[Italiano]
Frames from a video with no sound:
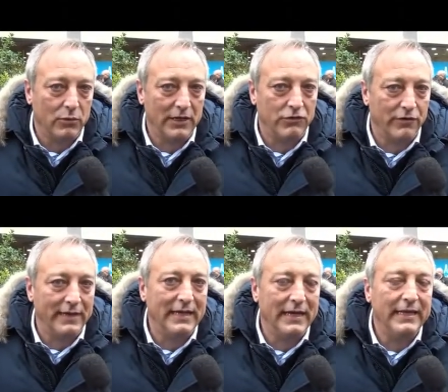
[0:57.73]
quale
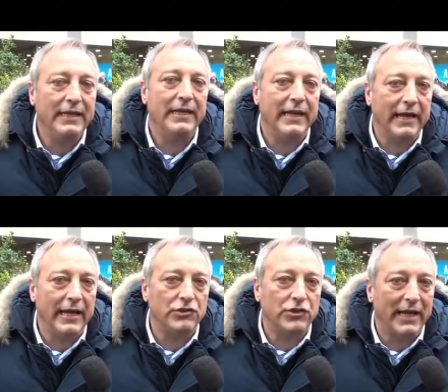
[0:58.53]
Giovanni Legnini che
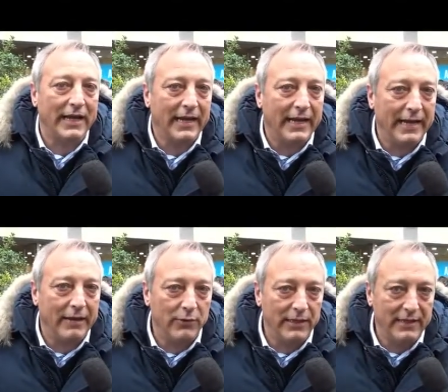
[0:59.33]
riesce ad aggregare
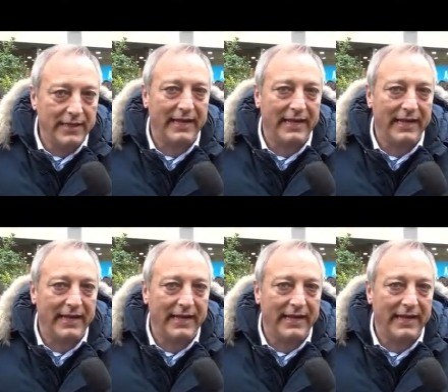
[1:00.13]
un'intera